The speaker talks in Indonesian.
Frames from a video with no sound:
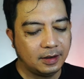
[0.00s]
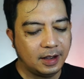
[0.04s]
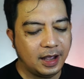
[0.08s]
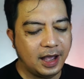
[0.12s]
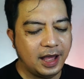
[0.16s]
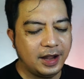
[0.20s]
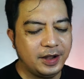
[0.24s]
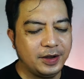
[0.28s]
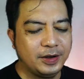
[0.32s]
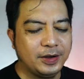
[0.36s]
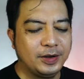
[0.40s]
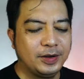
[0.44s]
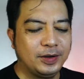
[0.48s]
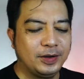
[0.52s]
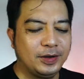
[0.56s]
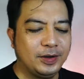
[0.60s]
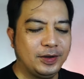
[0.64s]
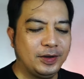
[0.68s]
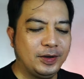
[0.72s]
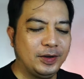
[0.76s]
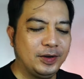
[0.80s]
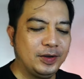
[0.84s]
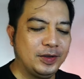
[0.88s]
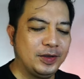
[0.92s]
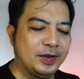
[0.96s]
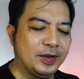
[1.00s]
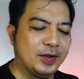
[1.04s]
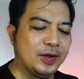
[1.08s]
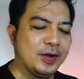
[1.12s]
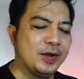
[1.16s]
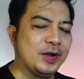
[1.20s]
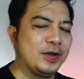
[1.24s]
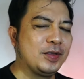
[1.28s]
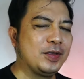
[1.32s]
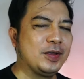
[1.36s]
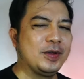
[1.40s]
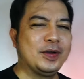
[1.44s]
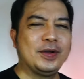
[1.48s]
aduh nyo
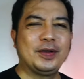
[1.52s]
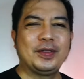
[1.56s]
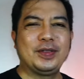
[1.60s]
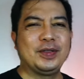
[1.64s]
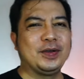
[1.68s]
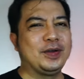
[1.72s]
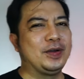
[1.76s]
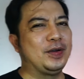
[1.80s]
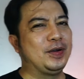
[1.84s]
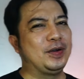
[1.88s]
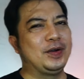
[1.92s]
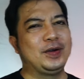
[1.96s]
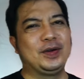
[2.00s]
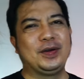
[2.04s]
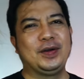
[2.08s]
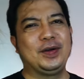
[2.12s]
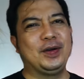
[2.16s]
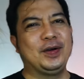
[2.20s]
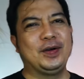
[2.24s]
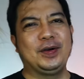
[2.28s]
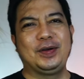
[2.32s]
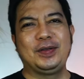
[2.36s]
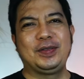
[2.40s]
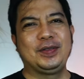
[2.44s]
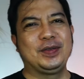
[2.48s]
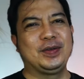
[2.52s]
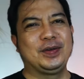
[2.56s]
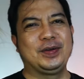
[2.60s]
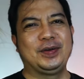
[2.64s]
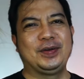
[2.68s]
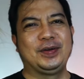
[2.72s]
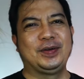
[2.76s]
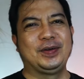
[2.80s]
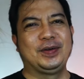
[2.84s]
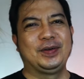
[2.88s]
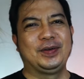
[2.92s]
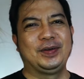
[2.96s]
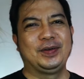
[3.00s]
nyo nyo onyo
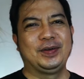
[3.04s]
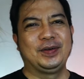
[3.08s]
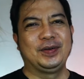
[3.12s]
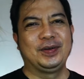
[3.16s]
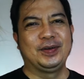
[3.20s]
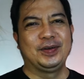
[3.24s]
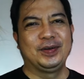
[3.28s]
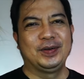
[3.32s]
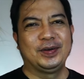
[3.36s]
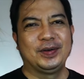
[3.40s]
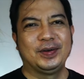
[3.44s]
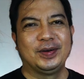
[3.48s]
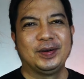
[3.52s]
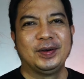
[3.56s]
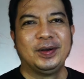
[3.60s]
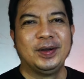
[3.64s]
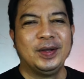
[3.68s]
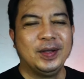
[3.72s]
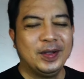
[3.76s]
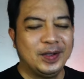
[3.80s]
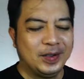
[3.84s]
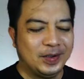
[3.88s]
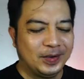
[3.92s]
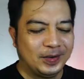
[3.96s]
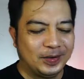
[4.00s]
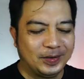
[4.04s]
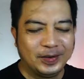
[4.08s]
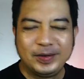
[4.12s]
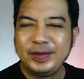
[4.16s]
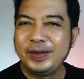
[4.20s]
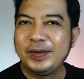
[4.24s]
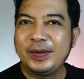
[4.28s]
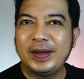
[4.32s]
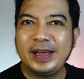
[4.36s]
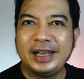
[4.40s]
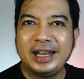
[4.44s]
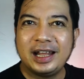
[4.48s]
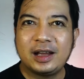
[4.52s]
oh,
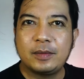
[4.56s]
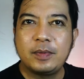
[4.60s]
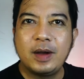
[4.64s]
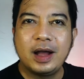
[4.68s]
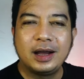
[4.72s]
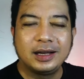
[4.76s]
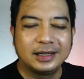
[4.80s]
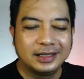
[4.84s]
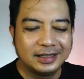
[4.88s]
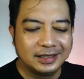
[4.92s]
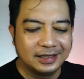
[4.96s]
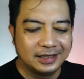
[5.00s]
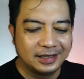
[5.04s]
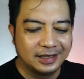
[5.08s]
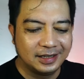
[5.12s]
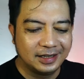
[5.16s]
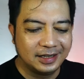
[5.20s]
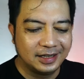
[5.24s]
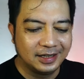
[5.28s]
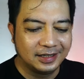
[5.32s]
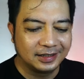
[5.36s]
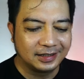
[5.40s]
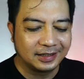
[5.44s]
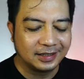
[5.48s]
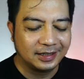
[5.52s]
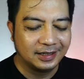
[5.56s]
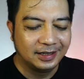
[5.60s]
onyo oh, enak banget